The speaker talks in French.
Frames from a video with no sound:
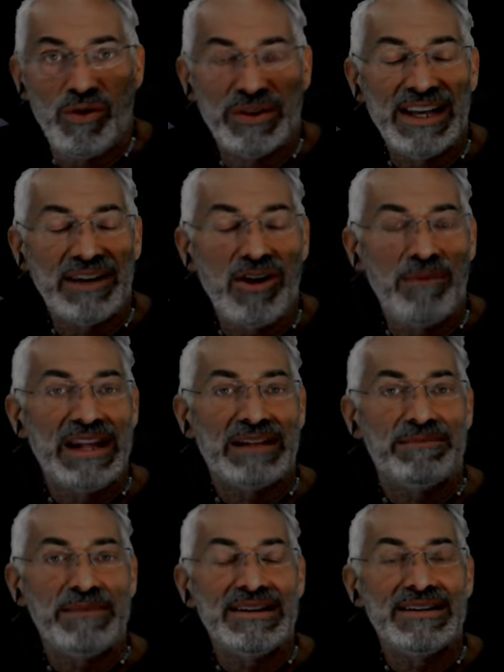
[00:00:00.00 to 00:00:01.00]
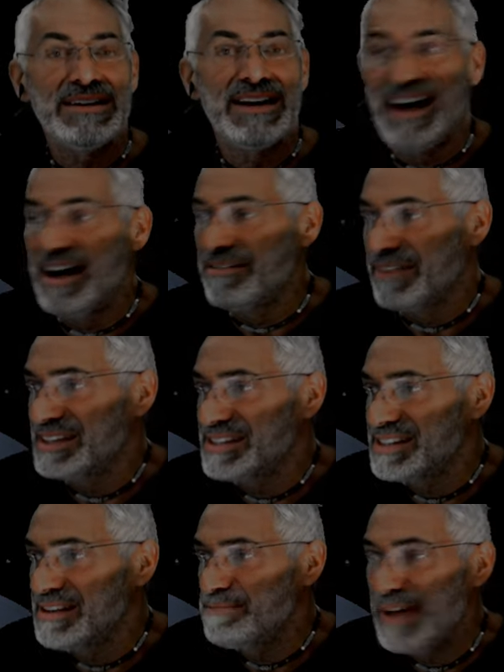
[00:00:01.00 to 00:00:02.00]
on est complètement
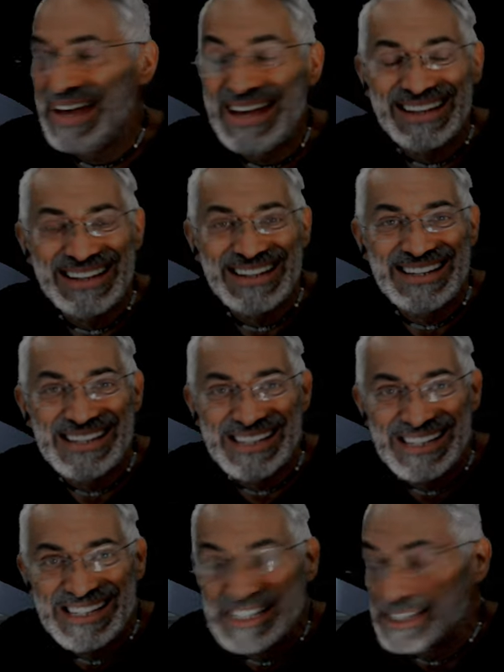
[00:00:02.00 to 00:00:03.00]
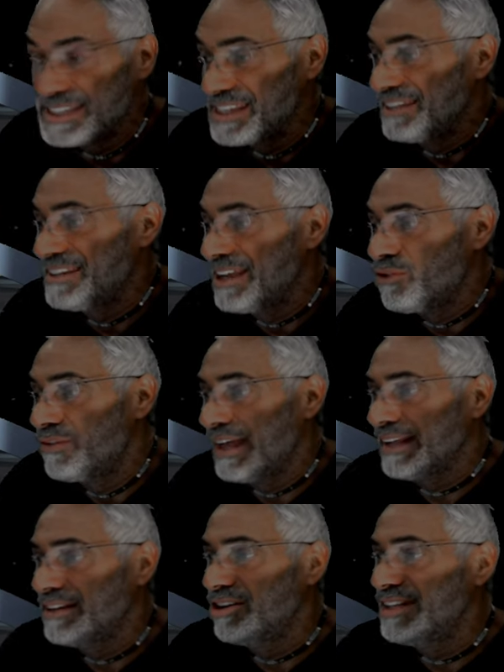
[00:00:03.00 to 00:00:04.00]
renversé par cette
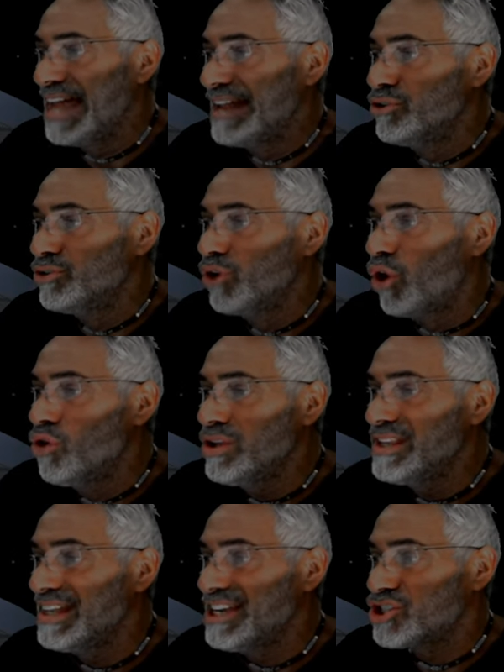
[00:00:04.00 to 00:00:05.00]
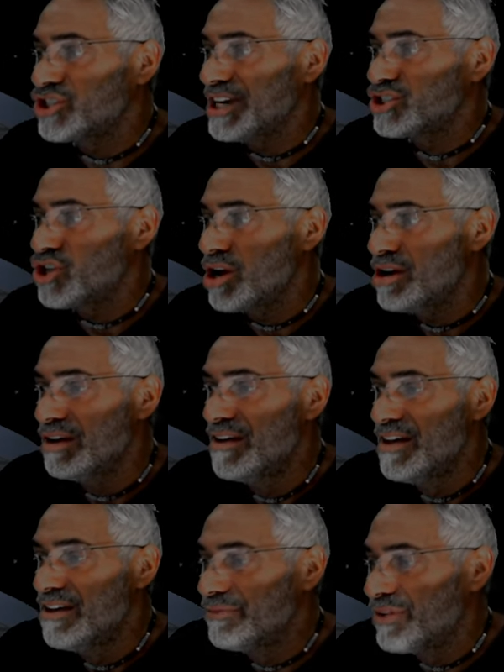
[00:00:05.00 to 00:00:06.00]
découverte-là. La Lune rouille et les
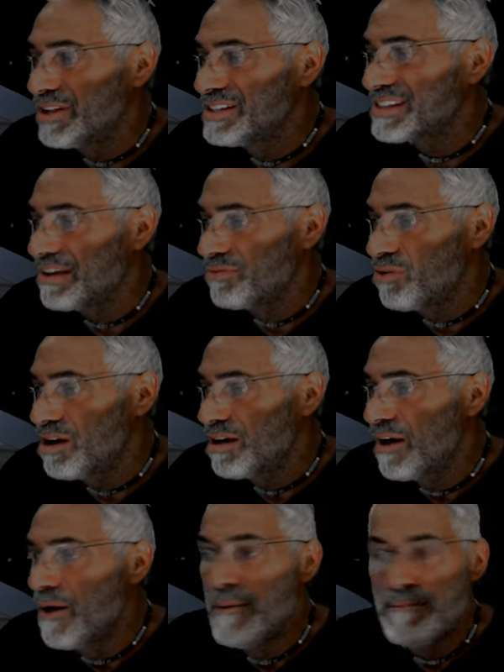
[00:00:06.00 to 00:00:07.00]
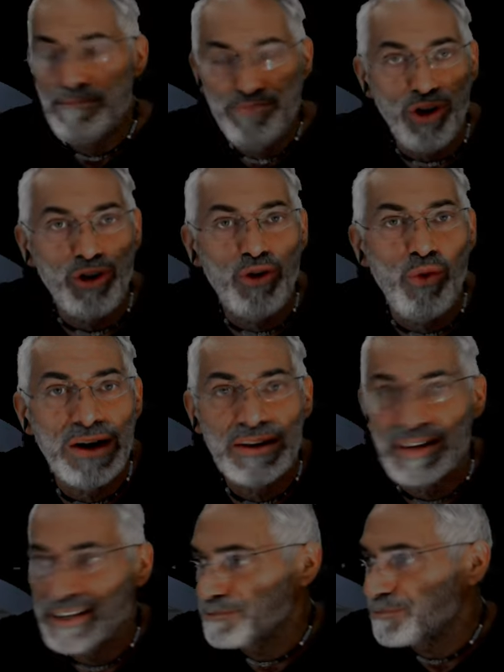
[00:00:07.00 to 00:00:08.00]
chercheurs veulent savoir
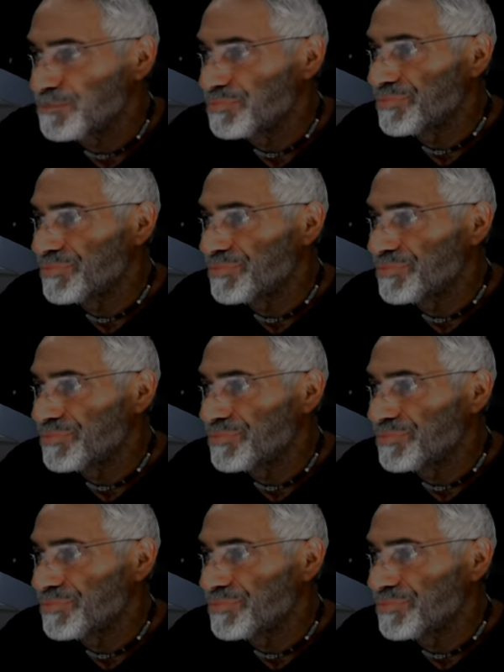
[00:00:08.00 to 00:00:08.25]
pourquoi.